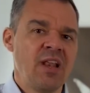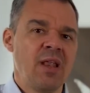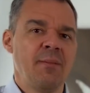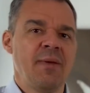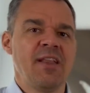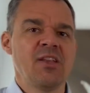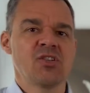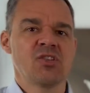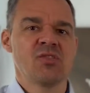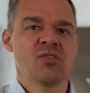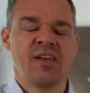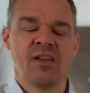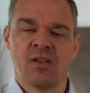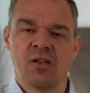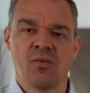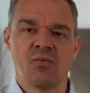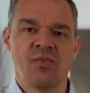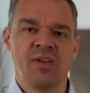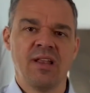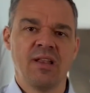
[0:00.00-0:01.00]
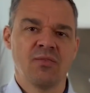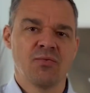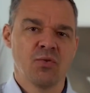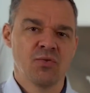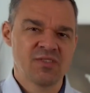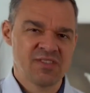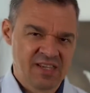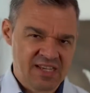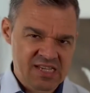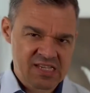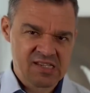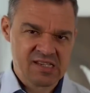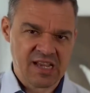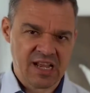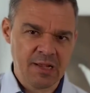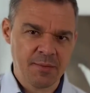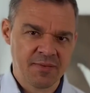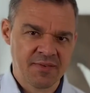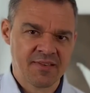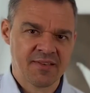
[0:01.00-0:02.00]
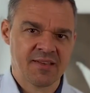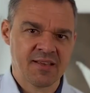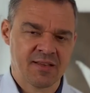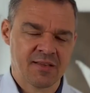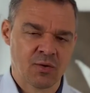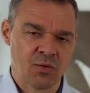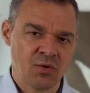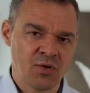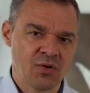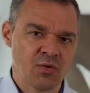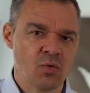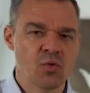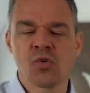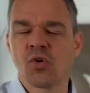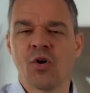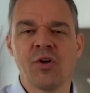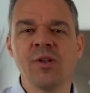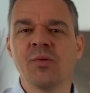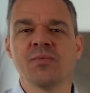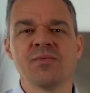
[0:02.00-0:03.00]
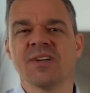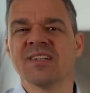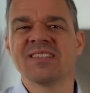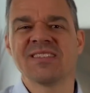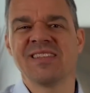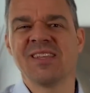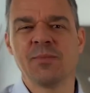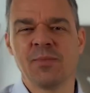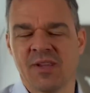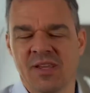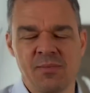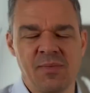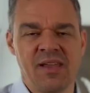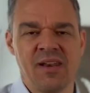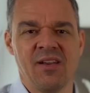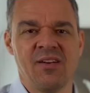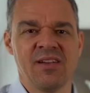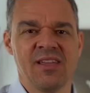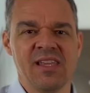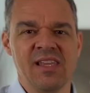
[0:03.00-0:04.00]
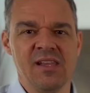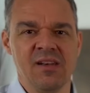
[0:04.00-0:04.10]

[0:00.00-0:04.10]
Viele Menschen werden dann viel von sich selbst zerdrückt und können fast nicht mehr